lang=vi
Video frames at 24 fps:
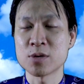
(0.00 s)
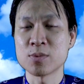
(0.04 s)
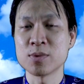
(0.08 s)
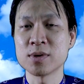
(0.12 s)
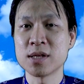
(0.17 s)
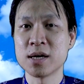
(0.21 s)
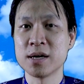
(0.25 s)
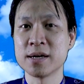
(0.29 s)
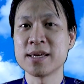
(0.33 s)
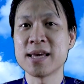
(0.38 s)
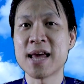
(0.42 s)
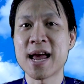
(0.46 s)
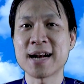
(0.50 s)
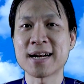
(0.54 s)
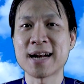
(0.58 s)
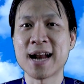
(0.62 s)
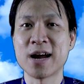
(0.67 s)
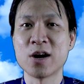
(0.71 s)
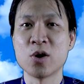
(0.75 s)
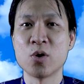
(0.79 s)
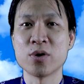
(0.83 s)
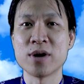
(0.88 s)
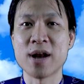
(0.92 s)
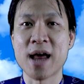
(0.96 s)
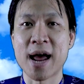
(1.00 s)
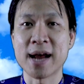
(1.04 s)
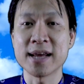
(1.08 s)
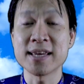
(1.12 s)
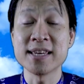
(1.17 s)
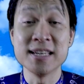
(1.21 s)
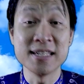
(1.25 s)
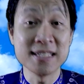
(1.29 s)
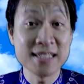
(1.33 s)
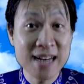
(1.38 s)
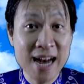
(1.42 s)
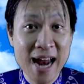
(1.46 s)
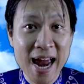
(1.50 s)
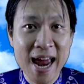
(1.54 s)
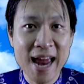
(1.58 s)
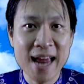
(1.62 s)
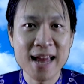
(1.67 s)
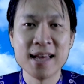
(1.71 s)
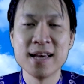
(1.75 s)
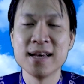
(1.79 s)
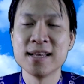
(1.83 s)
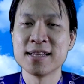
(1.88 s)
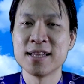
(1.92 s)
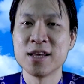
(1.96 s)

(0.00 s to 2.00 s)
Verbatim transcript: trong cái thời gian đại hội đảng diễn ra